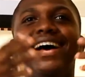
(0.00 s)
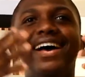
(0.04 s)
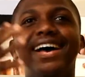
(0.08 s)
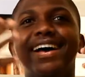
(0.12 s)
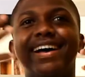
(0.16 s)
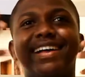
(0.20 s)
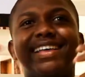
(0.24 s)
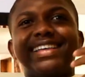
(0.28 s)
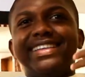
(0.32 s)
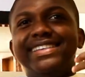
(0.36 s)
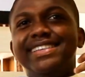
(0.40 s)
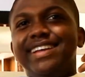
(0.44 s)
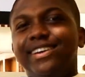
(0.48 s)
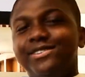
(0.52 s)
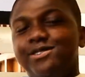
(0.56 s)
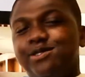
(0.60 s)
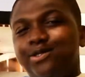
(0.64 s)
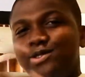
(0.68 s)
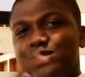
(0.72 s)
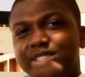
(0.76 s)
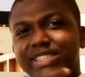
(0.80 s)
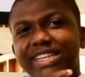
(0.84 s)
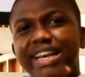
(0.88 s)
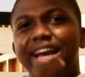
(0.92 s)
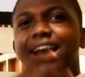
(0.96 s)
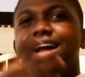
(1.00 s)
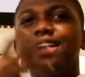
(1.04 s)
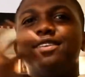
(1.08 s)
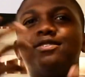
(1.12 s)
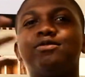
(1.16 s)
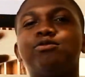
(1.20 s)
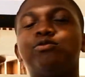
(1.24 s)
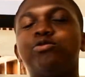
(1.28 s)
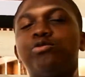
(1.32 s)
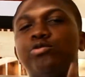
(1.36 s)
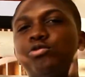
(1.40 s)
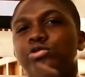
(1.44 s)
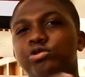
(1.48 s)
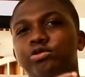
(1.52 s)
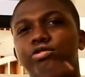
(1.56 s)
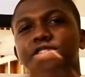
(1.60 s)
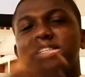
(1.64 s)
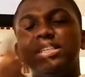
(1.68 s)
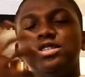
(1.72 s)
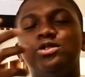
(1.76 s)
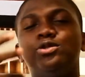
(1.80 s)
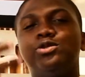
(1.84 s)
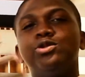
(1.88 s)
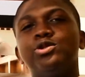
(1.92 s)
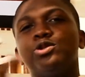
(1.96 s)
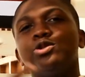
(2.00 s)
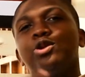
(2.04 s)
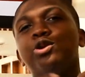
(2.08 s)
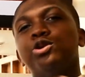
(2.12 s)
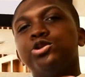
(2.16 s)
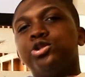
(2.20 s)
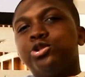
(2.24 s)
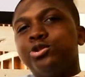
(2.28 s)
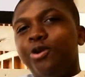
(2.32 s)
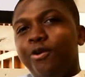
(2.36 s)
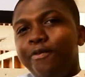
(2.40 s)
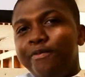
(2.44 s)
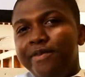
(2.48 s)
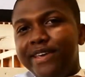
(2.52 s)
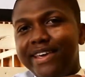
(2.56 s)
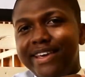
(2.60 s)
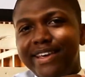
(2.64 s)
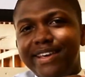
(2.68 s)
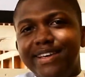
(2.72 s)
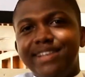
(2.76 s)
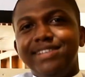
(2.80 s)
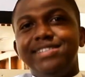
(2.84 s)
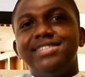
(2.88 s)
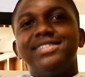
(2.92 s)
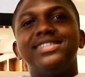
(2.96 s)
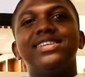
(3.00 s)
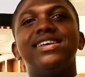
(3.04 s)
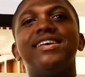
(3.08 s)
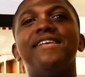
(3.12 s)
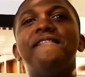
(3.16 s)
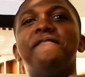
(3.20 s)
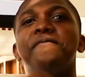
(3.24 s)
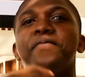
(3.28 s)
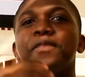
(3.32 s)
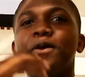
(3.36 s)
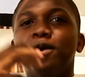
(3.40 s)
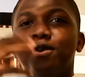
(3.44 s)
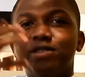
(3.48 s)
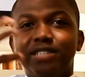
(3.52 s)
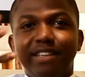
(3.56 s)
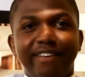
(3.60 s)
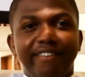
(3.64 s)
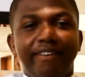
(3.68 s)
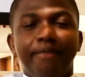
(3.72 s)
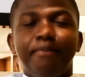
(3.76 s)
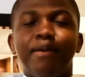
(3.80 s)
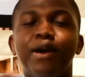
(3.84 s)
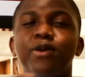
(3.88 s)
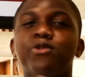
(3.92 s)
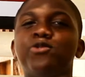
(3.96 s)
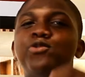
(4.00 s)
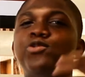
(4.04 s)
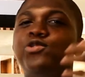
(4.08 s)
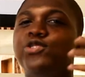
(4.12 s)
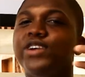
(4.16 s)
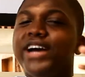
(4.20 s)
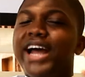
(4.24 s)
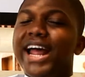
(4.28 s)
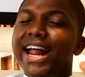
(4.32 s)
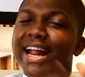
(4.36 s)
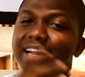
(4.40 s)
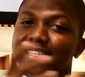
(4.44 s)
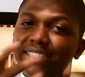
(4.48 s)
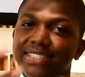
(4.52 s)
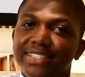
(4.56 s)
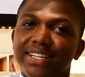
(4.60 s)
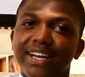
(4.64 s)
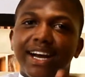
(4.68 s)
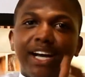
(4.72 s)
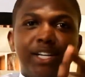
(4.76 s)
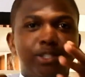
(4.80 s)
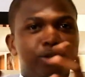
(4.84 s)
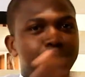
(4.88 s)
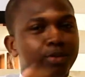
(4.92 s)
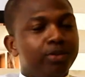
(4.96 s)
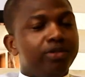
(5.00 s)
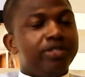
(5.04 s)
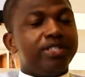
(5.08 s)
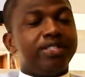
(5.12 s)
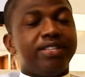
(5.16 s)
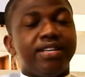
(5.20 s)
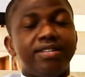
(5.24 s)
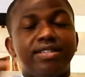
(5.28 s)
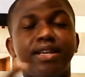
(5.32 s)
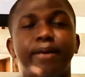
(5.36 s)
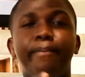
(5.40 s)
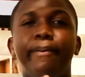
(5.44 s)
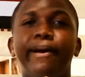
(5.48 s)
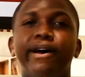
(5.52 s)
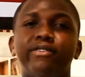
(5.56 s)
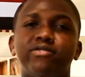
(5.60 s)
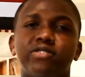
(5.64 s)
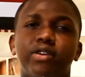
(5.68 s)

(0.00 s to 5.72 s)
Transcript: euh, dans tout ce, qui a, tout ce qui touche aux showbiz, aux événements culturels, etc. Je peux citer ces